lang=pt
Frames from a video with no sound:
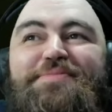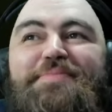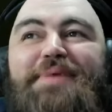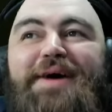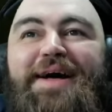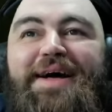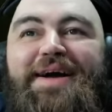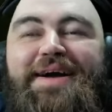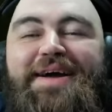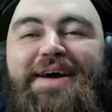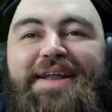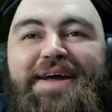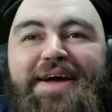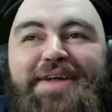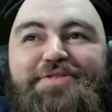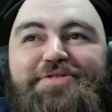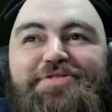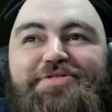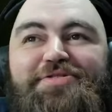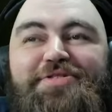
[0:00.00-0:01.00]
Bah,
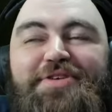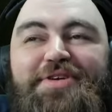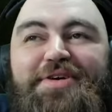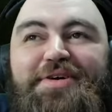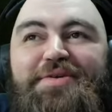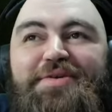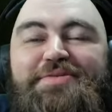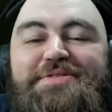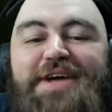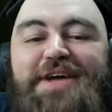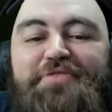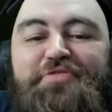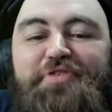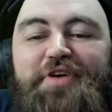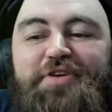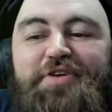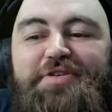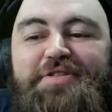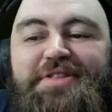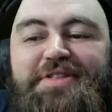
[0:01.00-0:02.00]
caralho dos. Os
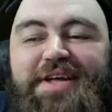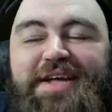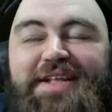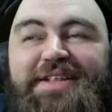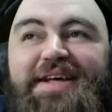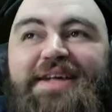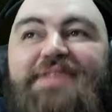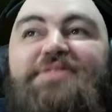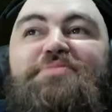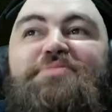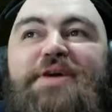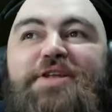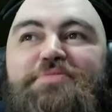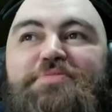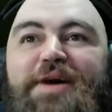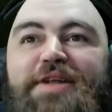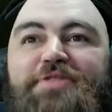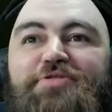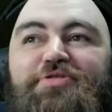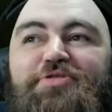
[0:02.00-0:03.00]
gafanhotos na, na, no meio do
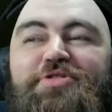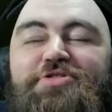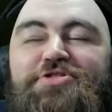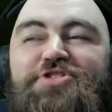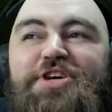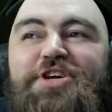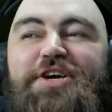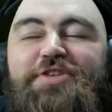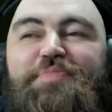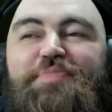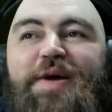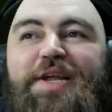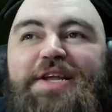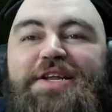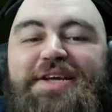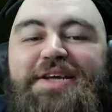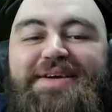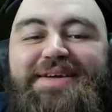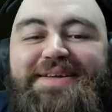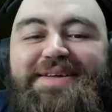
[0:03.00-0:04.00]
mato, tudo xingando o Pai
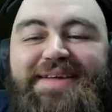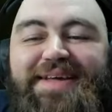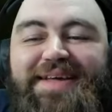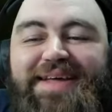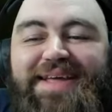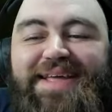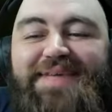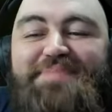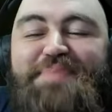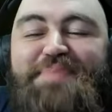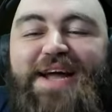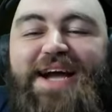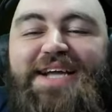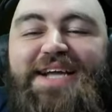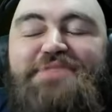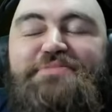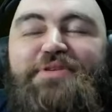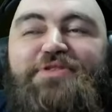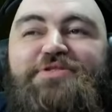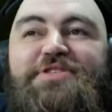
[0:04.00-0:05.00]
Neném. Que praga
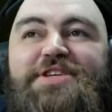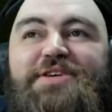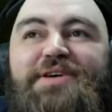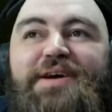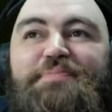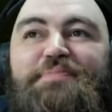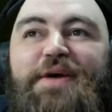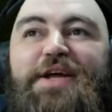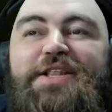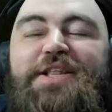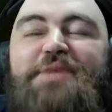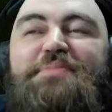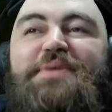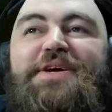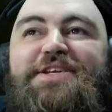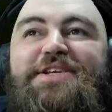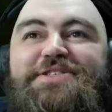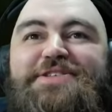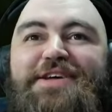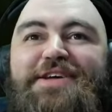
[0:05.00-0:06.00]
de maldição, rapaz. Estamos
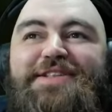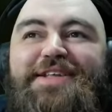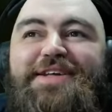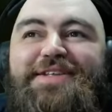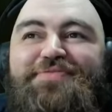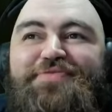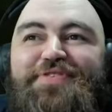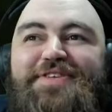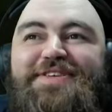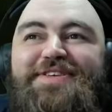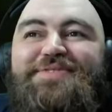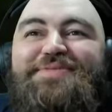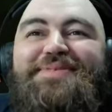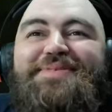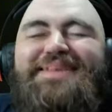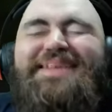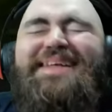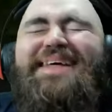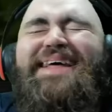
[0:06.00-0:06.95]
aqui só fazendo um.